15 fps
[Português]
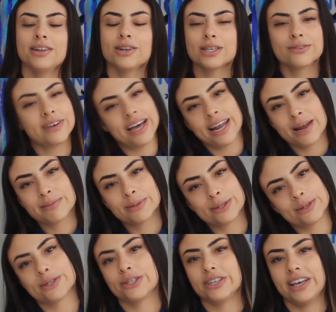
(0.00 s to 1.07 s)
Nós
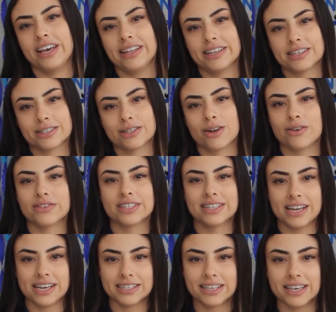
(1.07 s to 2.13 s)
ficaremos hoje, né, das 9
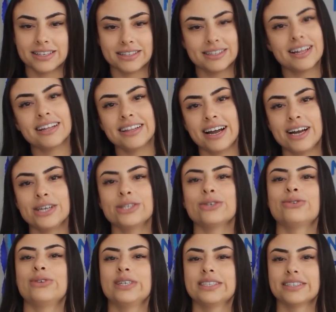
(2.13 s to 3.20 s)
até as 15 da
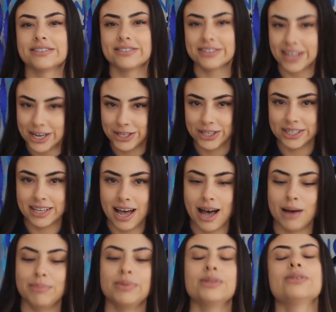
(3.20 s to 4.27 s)
tarde, ofertando testes
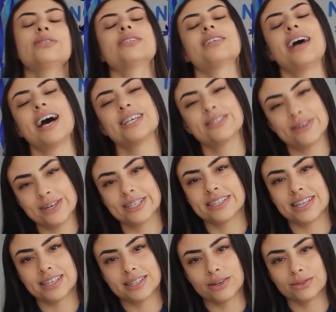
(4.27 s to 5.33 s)
rápidos, a
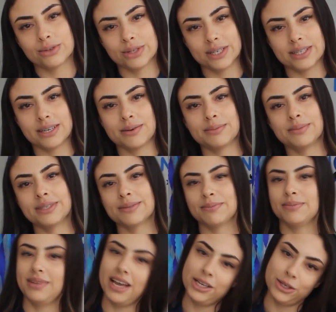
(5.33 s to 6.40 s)
solicitação dos exames
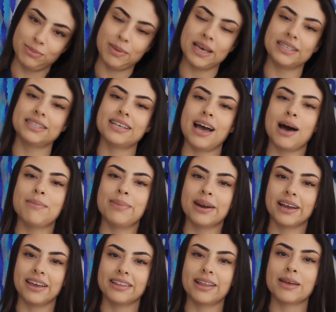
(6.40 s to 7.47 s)
né, de PSA
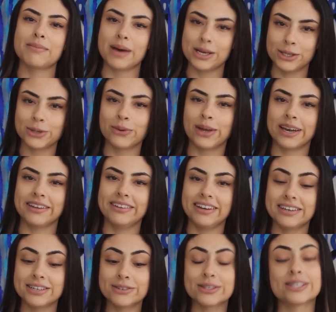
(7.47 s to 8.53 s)
para quem tem mais de 40
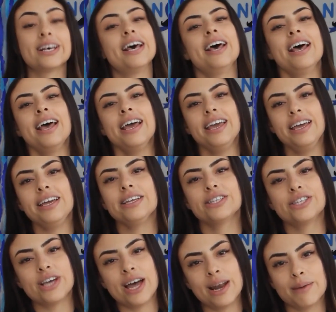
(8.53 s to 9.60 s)
anos
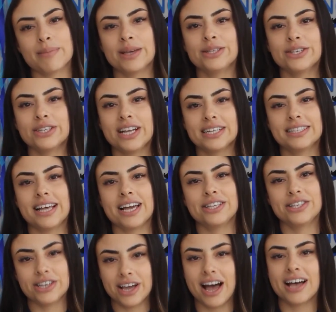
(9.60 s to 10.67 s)
e diariamente das
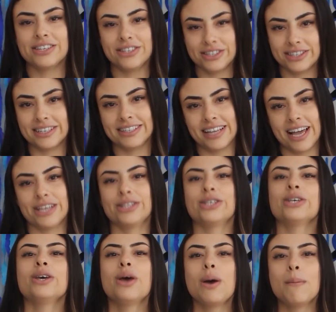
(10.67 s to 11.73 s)
7 às
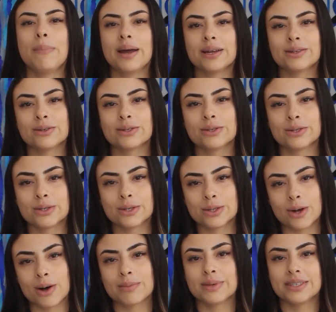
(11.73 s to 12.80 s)
17 para todos
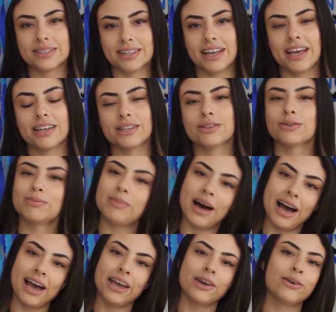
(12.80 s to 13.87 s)
os homens né, do
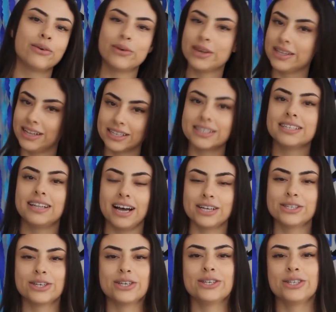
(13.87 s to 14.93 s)
bairro e da
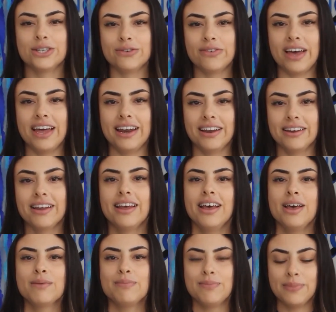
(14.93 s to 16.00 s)
cidade que estiverem
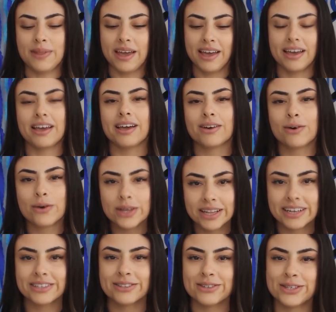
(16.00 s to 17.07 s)
né,
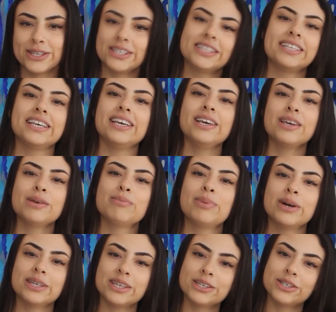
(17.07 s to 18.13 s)
cuidando de si.
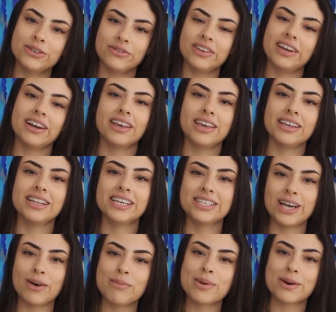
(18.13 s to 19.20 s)
Importante vir aqui e
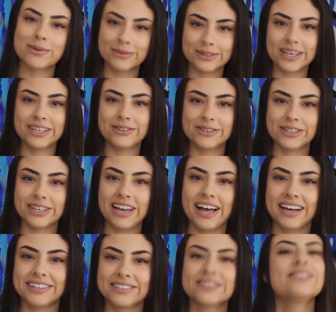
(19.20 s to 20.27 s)
deixar o preconceito de
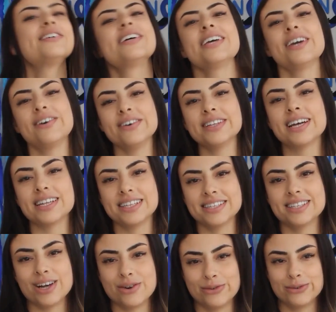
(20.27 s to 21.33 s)
lado e cuidar
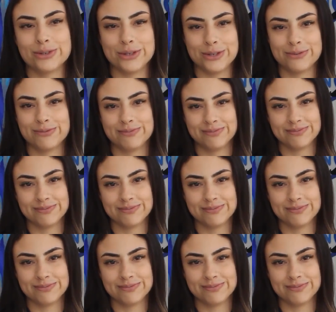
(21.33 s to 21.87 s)
da saúde.